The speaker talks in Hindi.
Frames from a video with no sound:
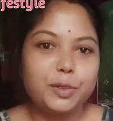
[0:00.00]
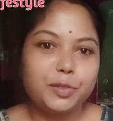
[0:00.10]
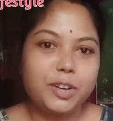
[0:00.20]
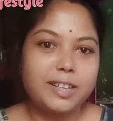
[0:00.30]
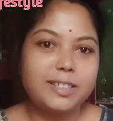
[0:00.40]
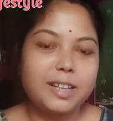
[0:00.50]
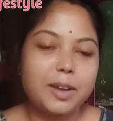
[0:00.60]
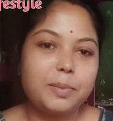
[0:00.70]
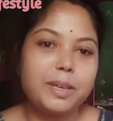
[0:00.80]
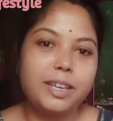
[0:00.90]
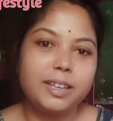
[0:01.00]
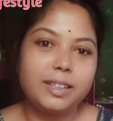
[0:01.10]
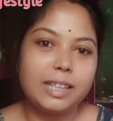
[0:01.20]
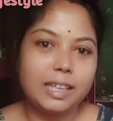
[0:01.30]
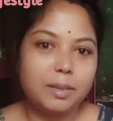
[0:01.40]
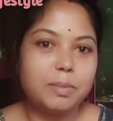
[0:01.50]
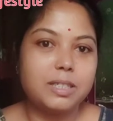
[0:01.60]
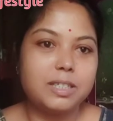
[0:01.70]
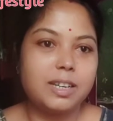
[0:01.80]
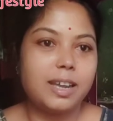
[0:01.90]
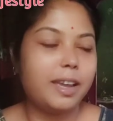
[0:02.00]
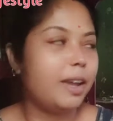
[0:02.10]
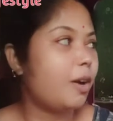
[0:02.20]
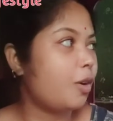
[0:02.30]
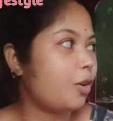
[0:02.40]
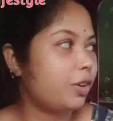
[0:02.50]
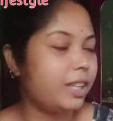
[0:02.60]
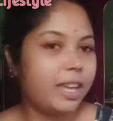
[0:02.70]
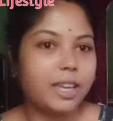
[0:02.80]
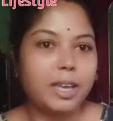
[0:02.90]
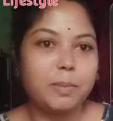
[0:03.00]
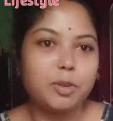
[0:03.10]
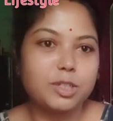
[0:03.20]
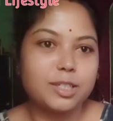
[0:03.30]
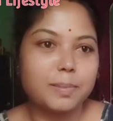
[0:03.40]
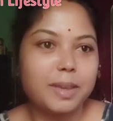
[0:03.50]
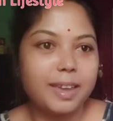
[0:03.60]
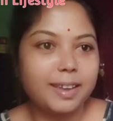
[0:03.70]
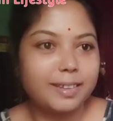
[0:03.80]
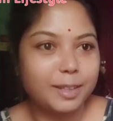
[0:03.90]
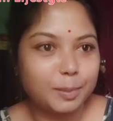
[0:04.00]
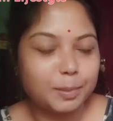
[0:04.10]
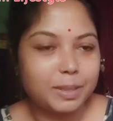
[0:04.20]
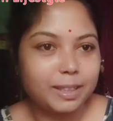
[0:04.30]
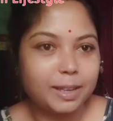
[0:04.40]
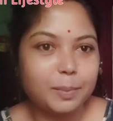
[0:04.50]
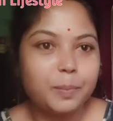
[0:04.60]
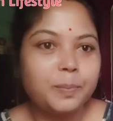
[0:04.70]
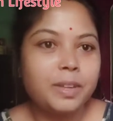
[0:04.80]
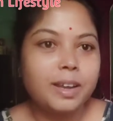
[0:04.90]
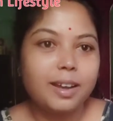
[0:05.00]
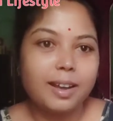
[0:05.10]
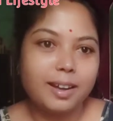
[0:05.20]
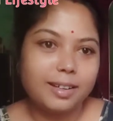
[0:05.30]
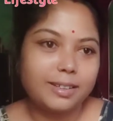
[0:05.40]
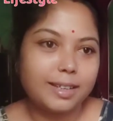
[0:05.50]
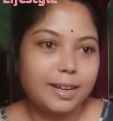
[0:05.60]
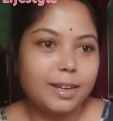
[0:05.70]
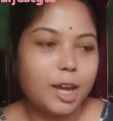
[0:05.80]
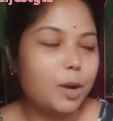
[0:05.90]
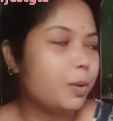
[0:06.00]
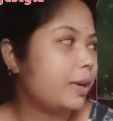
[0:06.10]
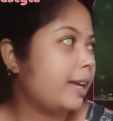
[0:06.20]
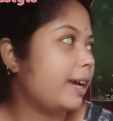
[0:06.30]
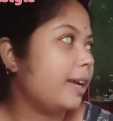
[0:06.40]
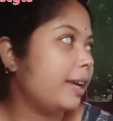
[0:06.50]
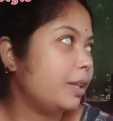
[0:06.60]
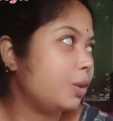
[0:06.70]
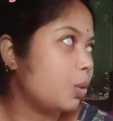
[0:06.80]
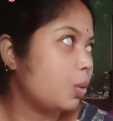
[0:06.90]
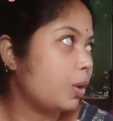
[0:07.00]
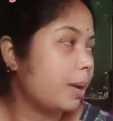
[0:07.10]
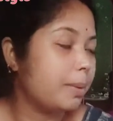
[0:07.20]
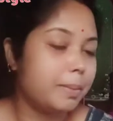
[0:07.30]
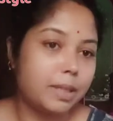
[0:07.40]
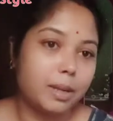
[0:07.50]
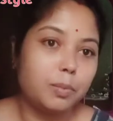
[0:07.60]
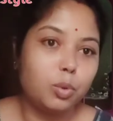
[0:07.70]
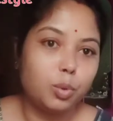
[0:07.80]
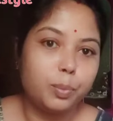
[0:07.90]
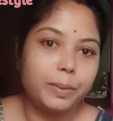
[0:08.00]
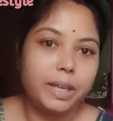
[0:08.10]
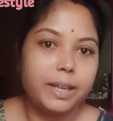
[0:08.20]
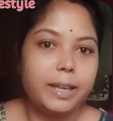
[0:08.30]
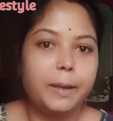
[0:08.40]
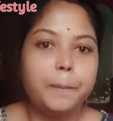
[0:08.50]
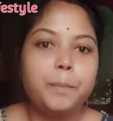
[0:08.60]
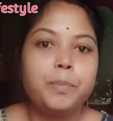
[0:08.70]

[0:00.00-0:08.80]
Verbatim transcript: तो फ्रेंड्स अभी तीन बज रहे हैं और देखिए मौसम एकदम मतलब ठंडा हो गया है थोड़ा भी मतलब धूप नहीं है